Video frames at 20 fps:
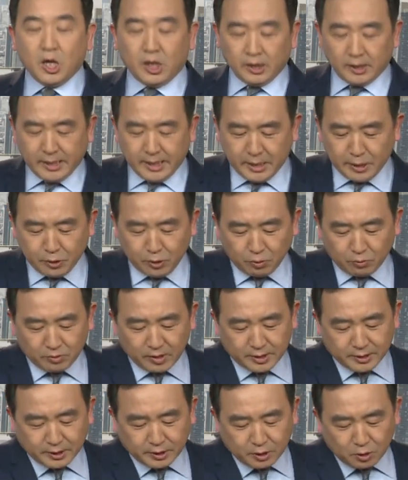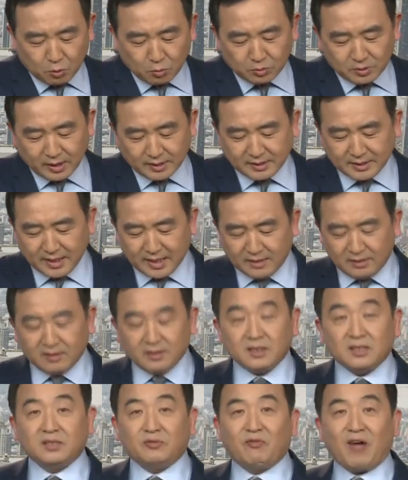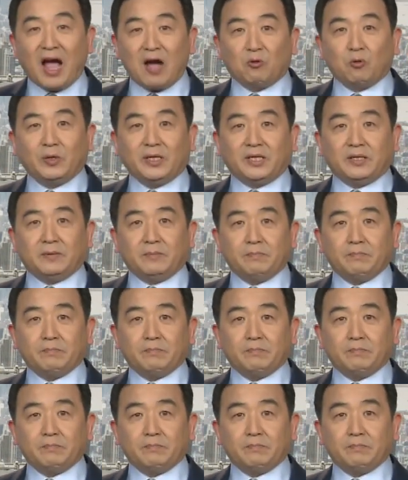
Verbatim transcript: 利用了旧的监法规，